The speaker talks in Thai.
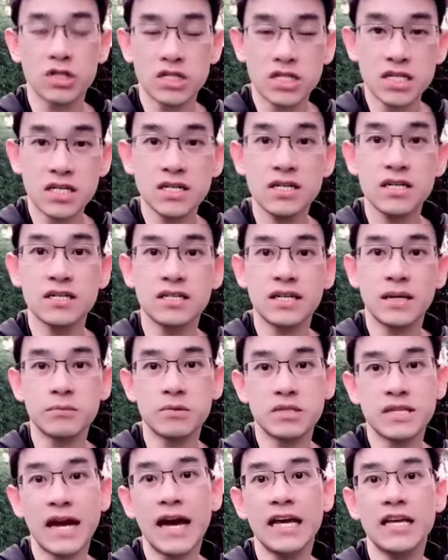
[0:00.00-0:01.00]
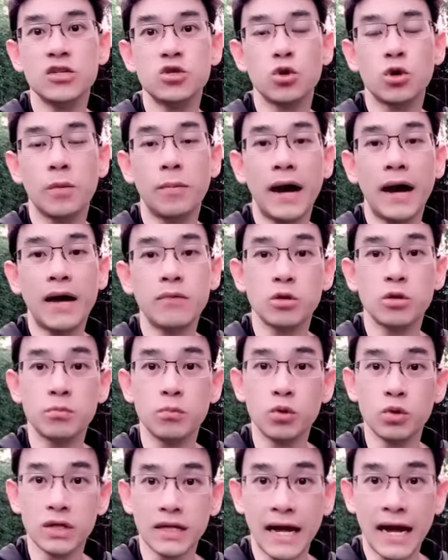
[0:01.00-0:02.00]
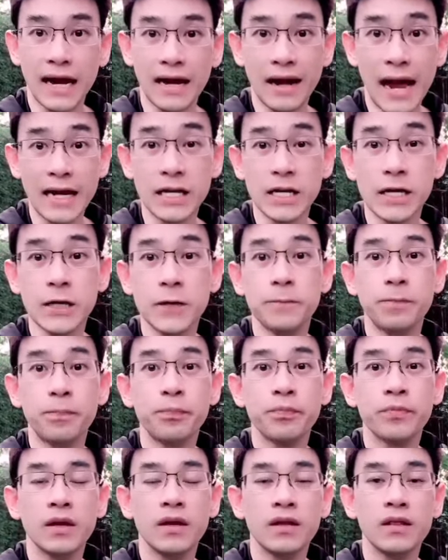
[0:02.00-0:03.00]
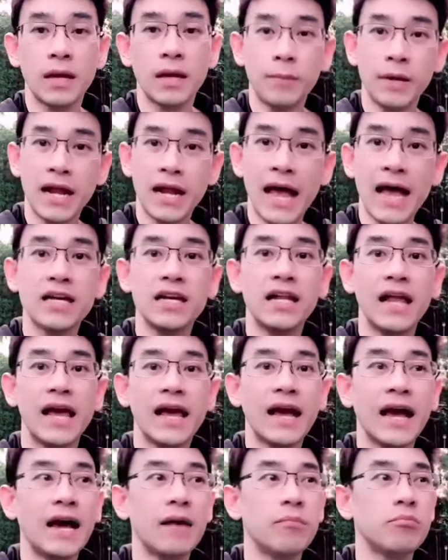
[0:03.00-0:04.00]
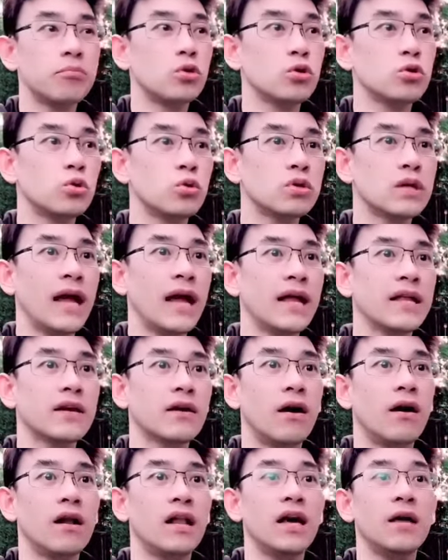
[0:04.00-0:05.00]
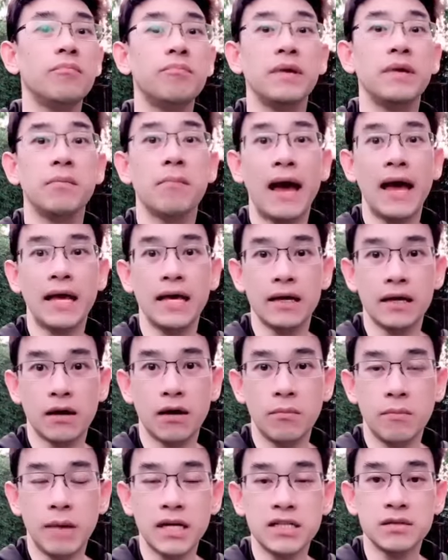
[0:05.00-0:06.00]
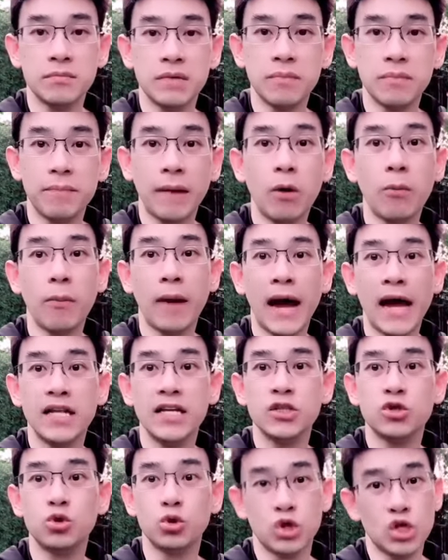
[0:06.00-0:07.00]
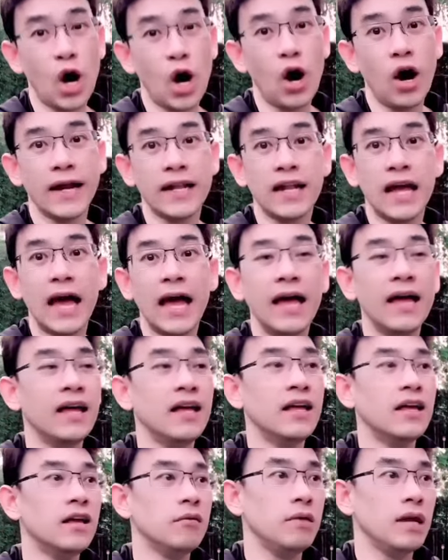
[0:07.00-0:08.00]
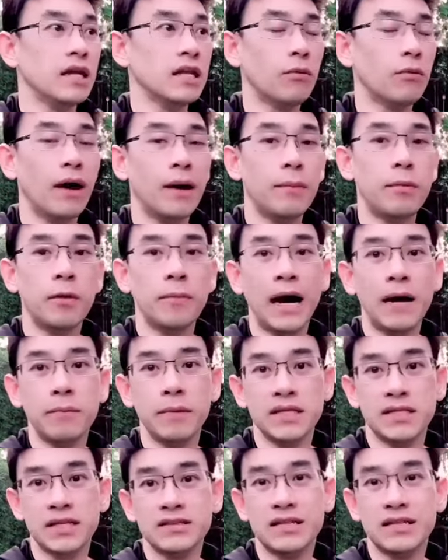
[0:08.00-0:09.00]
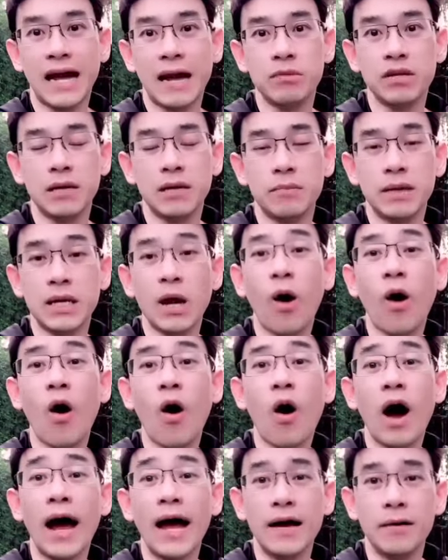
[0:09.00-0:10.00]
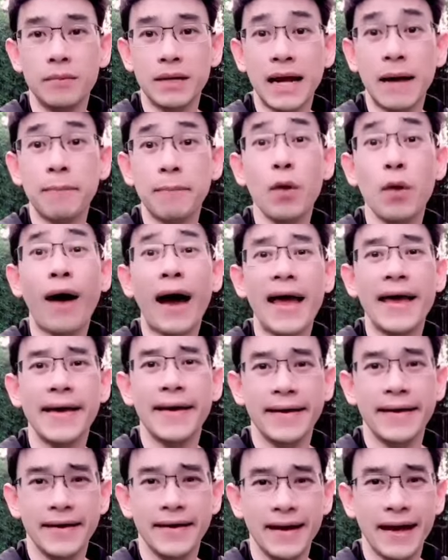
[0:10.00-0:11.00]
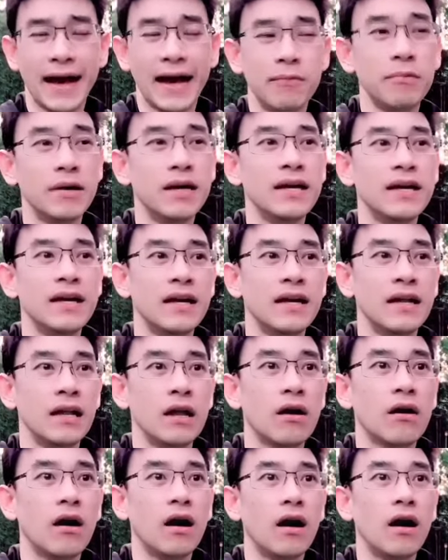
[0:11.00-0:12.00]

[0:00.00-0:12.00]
ชื่นแจ่มใสสุขภาพสมบูรณ์แข็งแรงดีแต่ปัญหาคืออะไรครับทุกท่านก็เริ่มปีใหม่ก็มักจะมีเป้าหมายที่สุดยอดนะเพียงแต่ว่าพอผ่านไปสัก3เดือนมันท้อมันทำไม่ไหวนะครับแล้วก็